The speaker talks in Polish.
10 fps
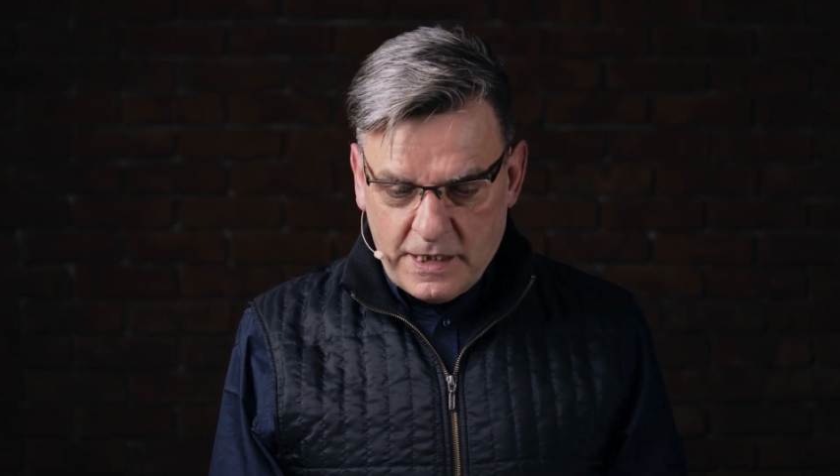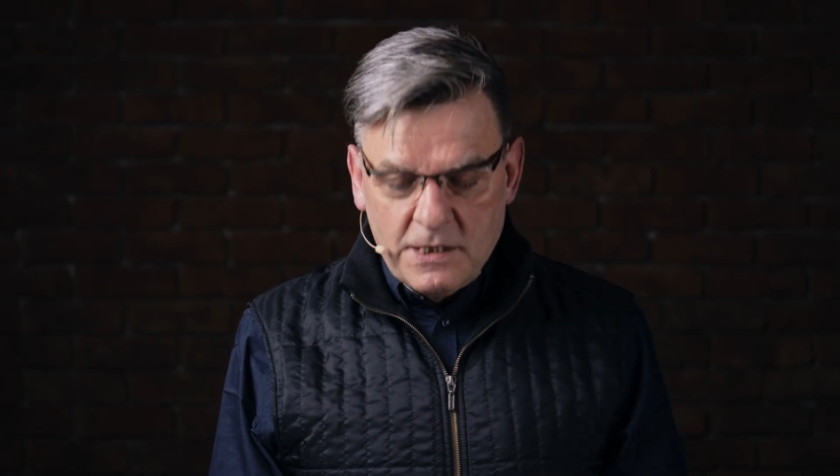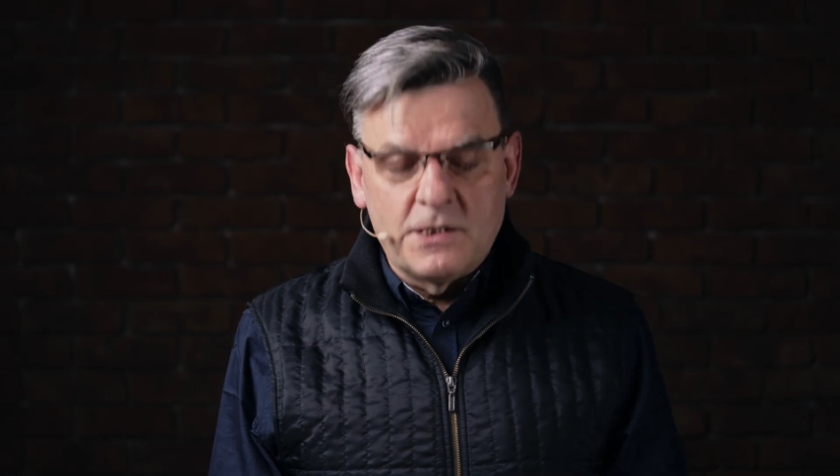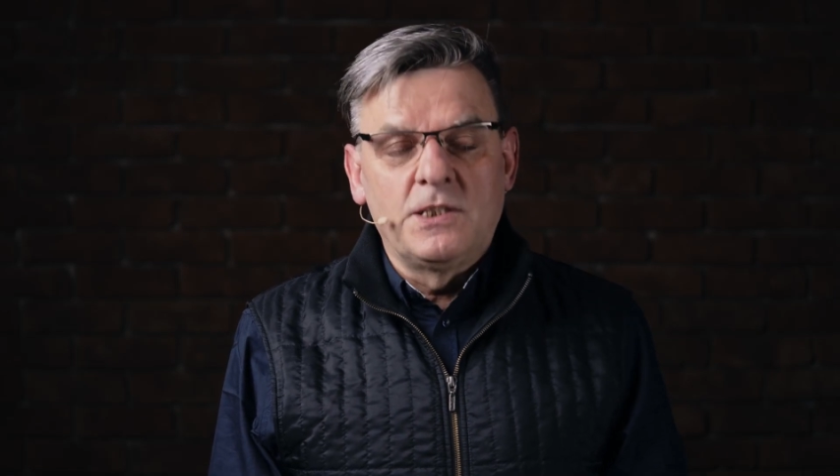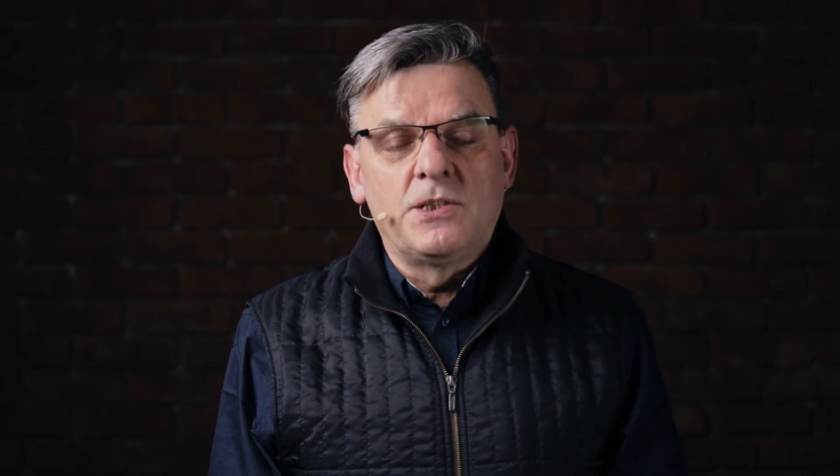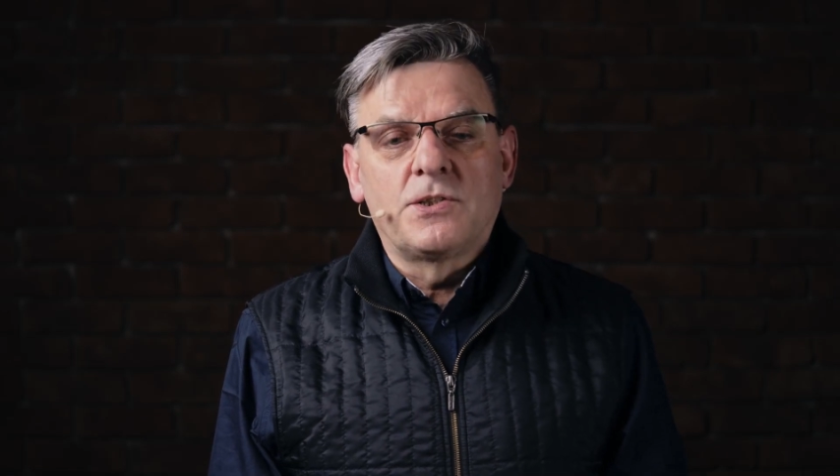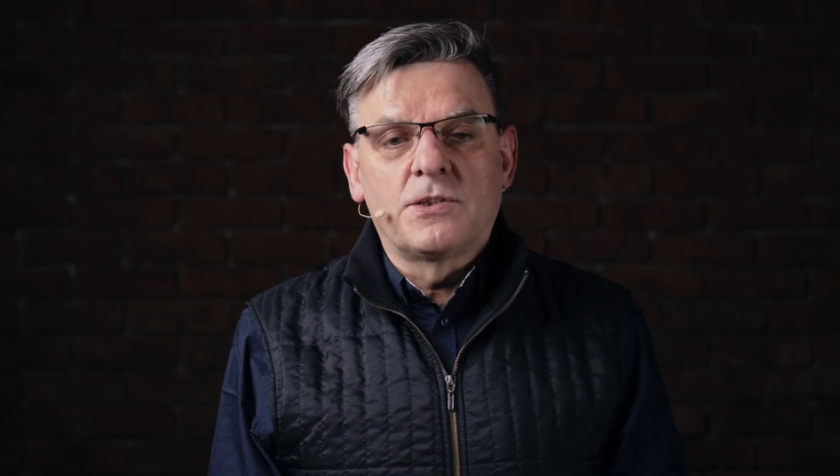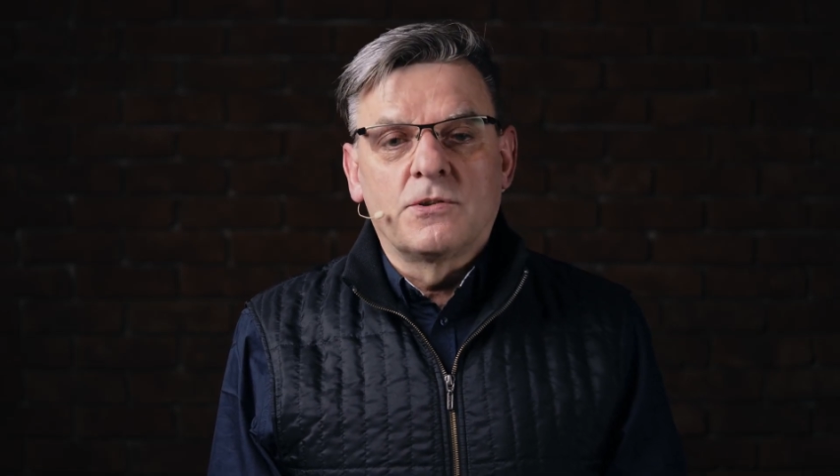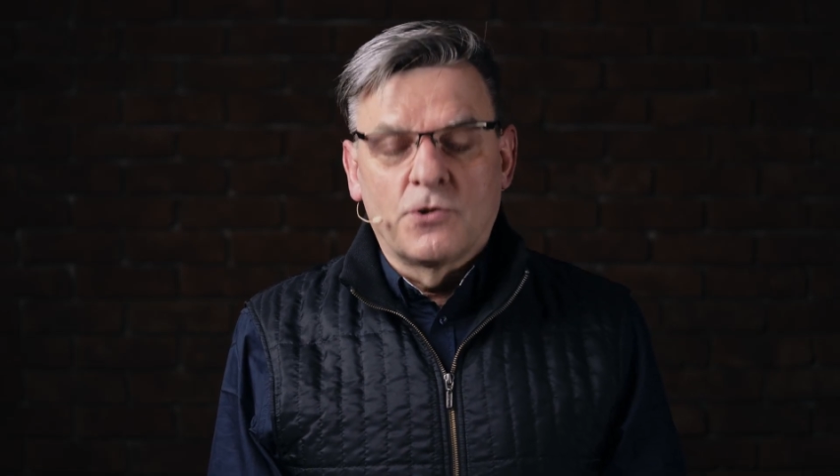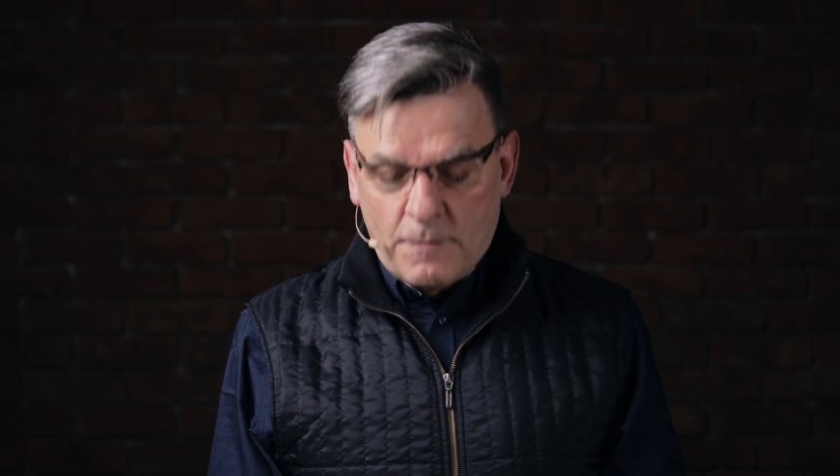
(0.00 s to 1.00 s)
tętnić
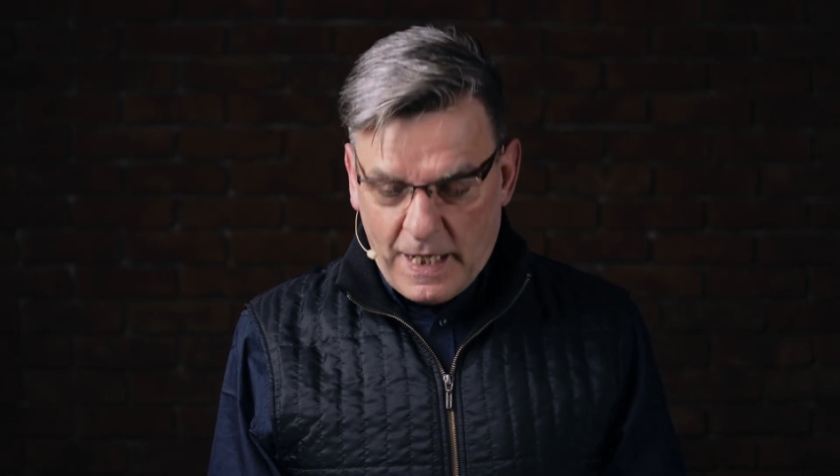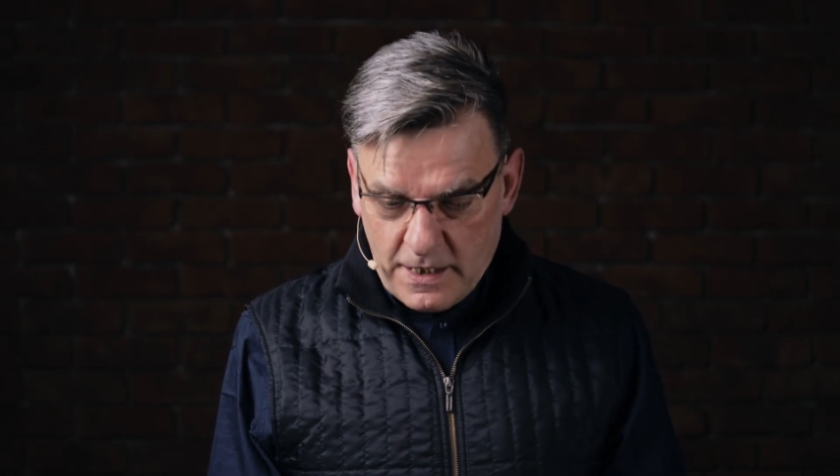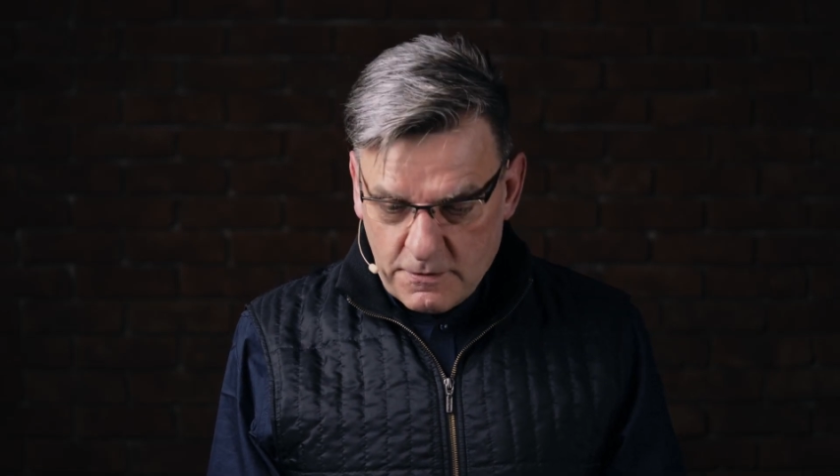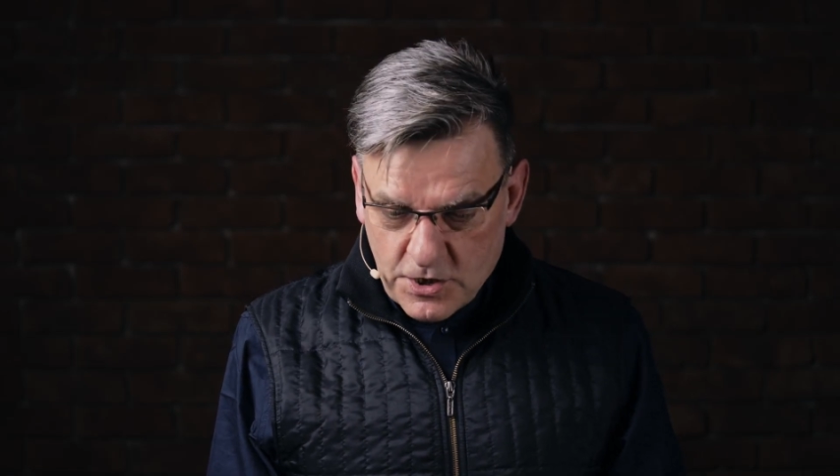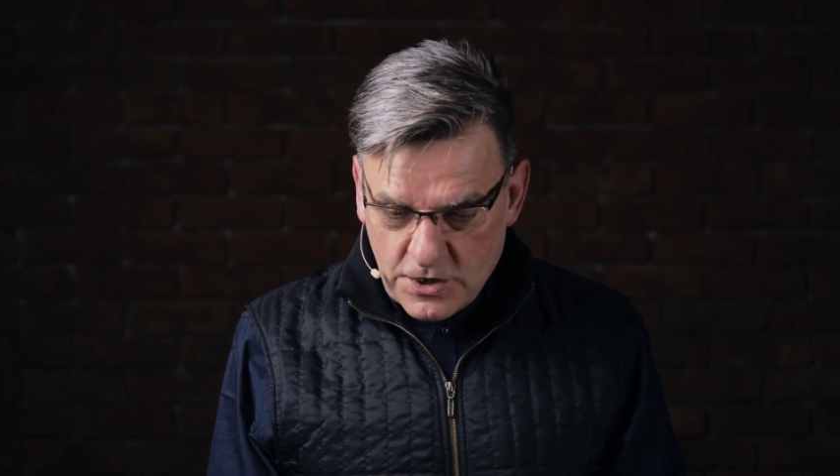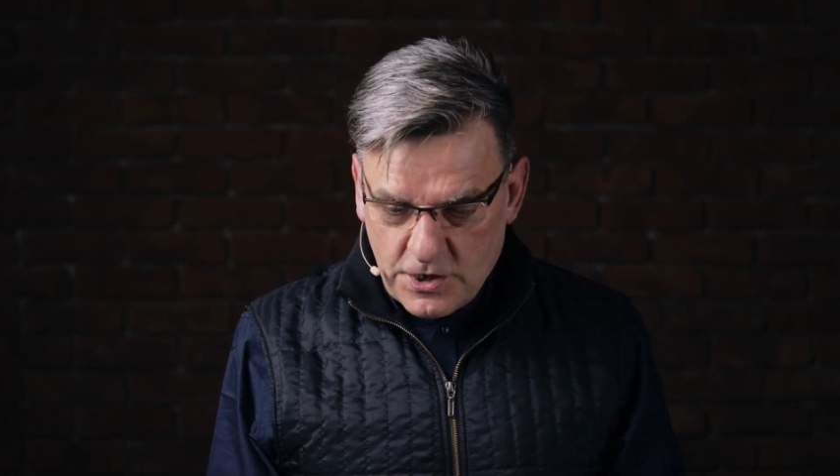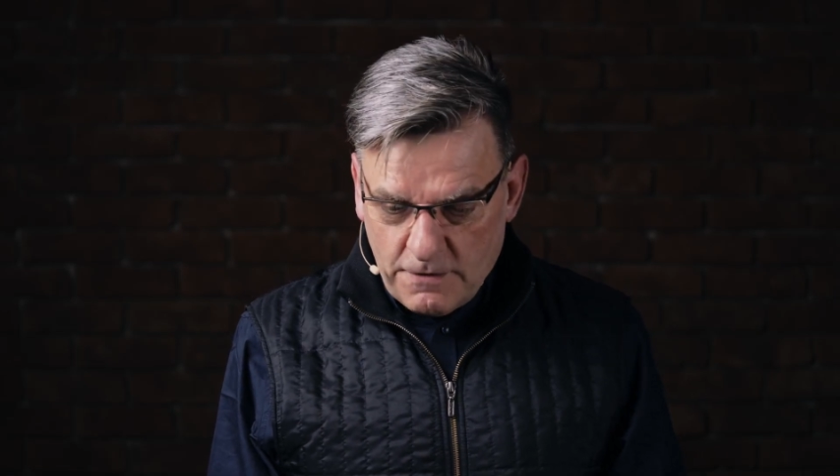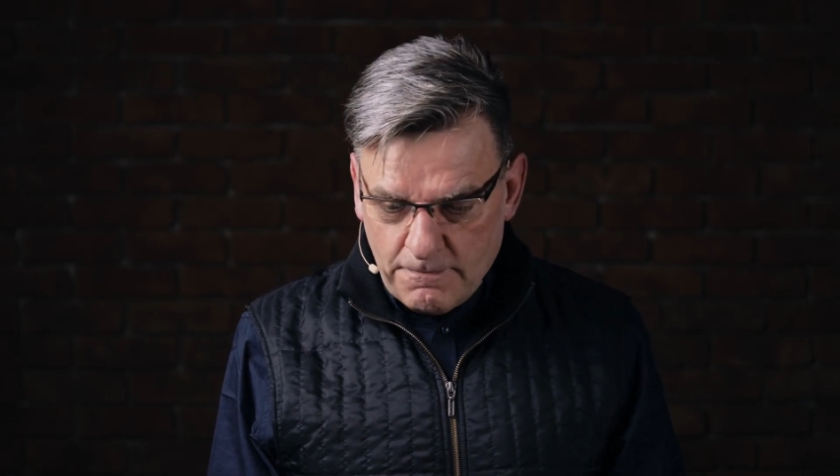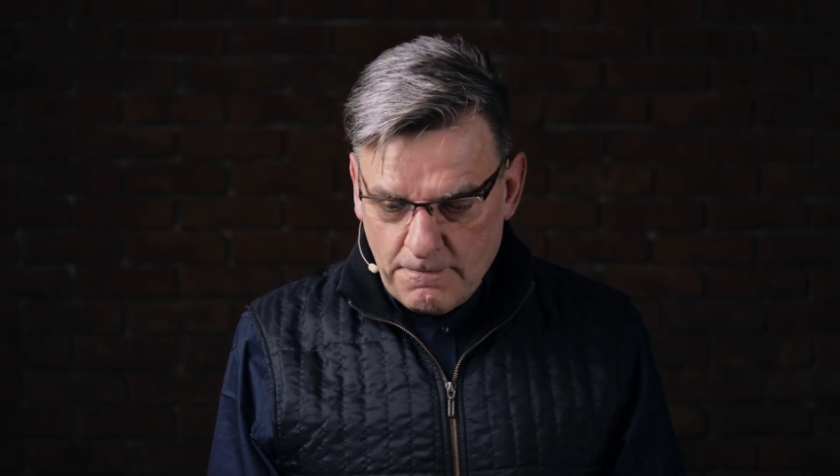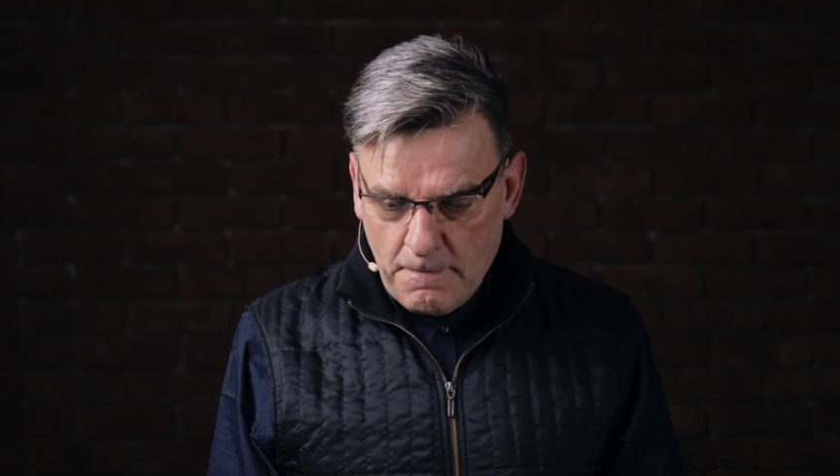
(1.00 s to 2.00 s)
normalnym życiem.